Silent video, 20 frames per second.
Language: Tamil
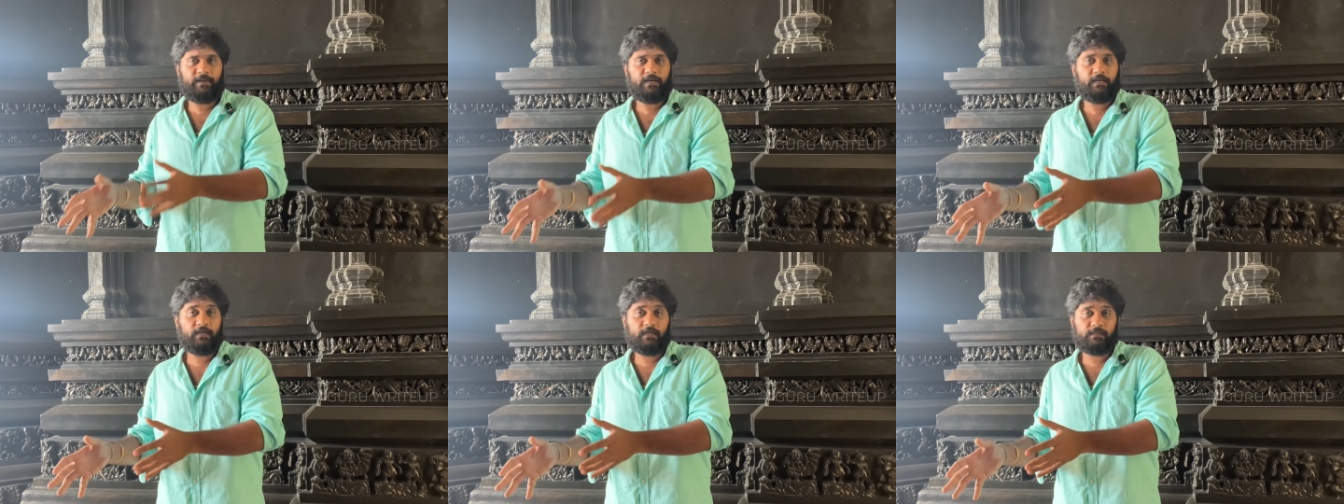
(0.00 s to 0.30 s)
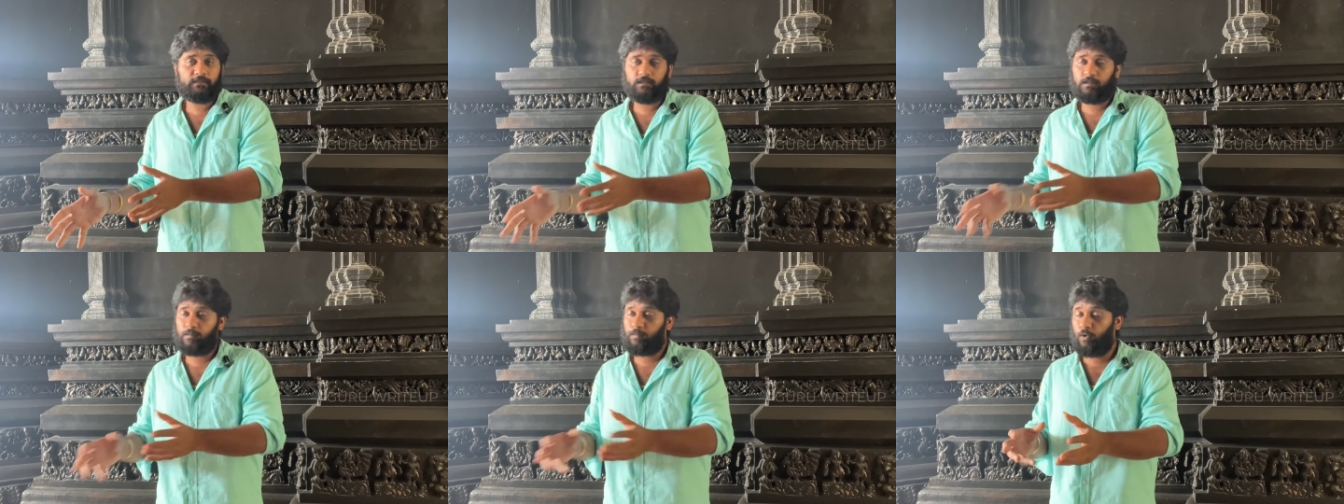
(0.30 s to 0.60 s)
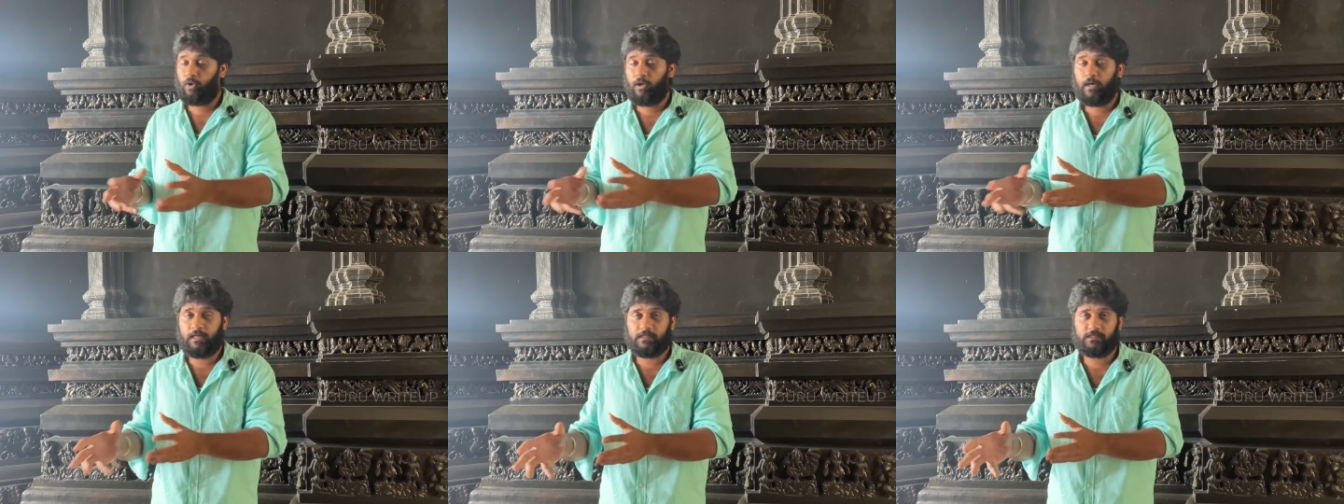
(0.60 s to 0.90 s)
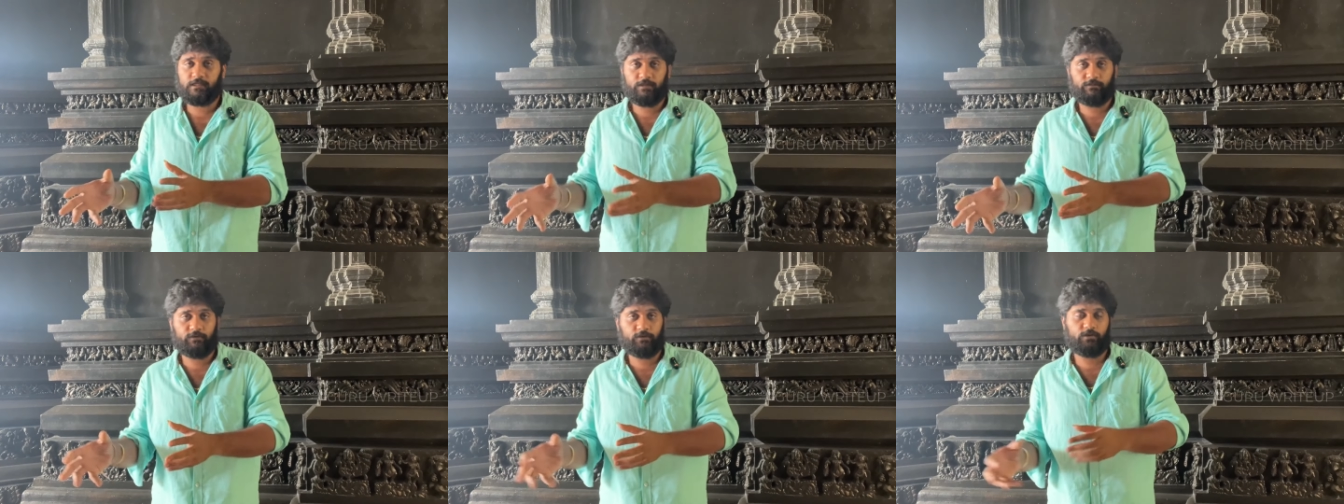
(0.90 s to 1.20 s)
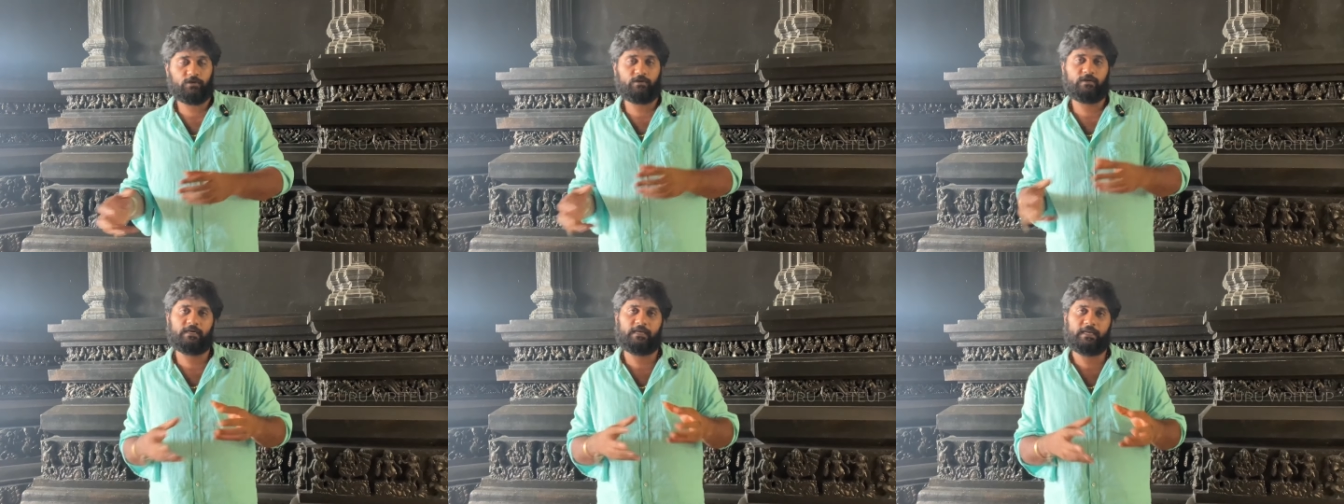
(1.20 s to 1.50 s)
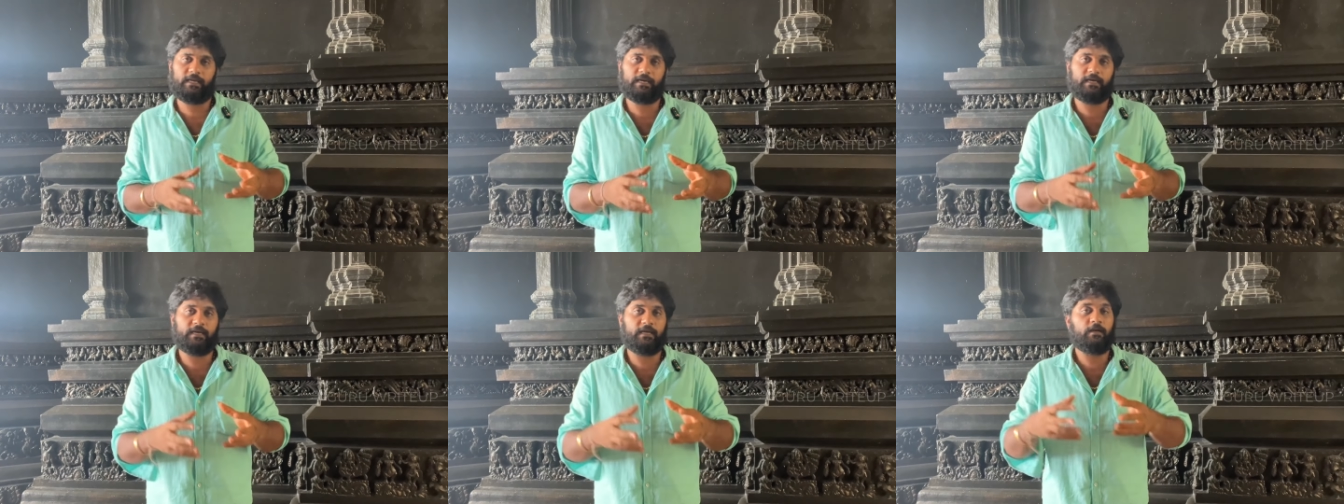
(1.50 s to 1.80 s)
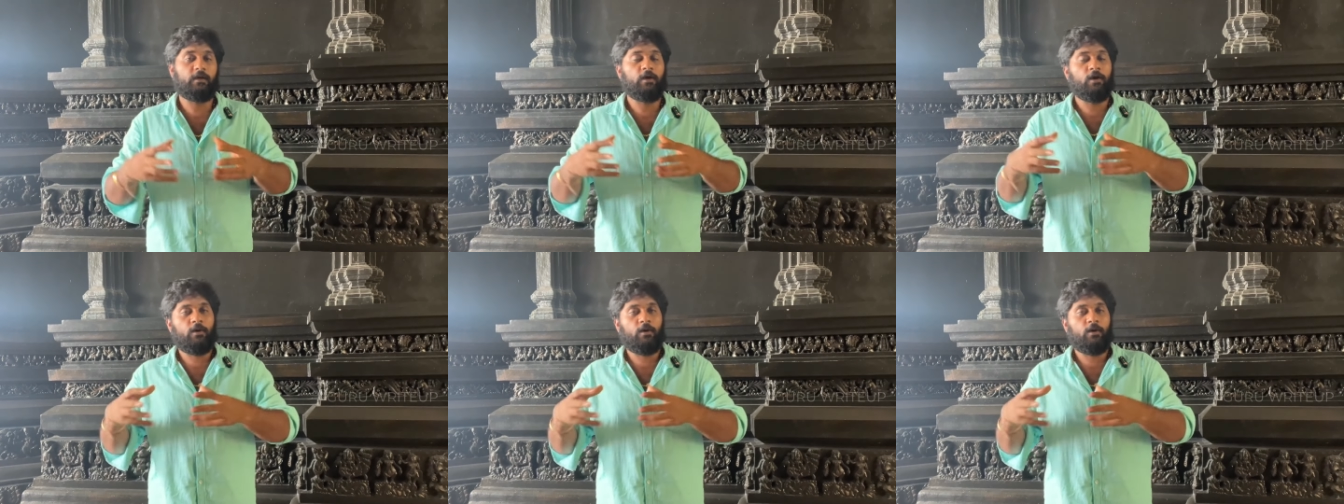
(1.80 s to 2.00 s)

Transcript: பெண்ணாசை இந்த பொன்னாசையும் வந்துடுங்க நகை